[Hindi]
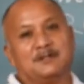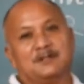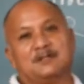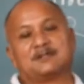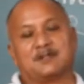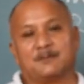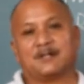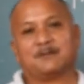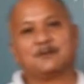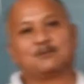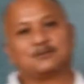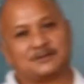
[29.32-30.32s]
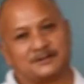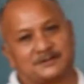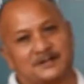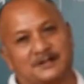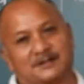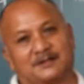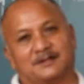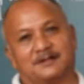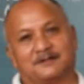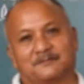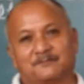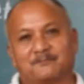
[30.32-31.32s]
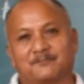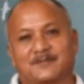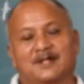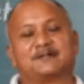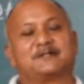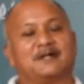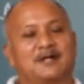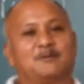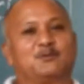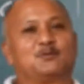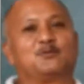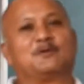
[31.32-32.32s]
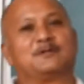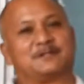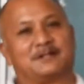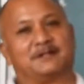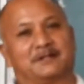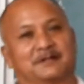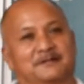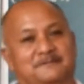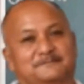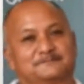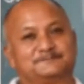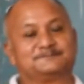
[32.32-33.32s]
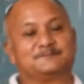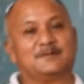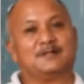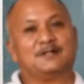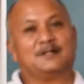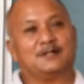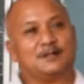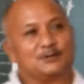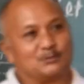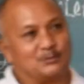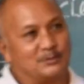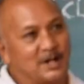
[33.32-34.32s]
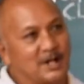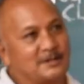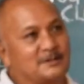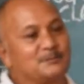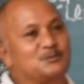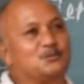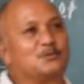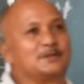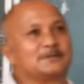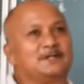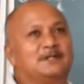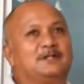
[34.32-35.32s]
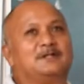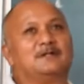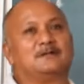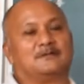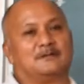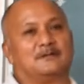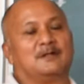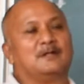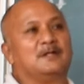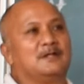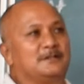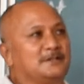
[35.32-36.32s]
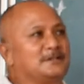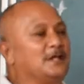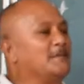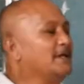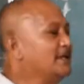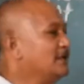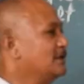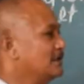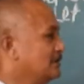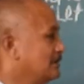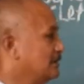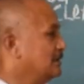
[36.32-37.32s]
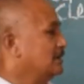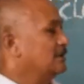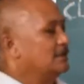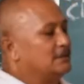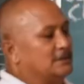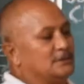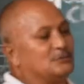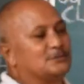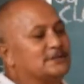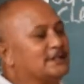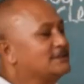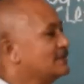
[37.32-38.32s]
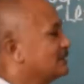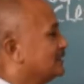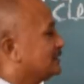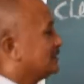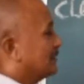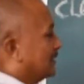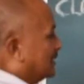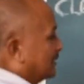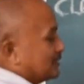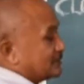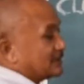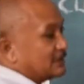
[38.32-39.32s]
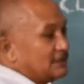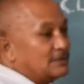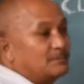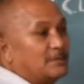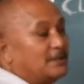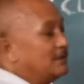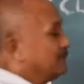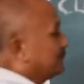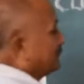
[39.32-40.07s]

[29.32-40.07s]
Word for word: इसके बारे में कुछ चर्चाएं करेंगे आशा है आप लोगों को अच्छा लगेगा तो आज हम शुरू करते हैं जैसे हमारे हिंदुस्तान संगीत आ, संगीत में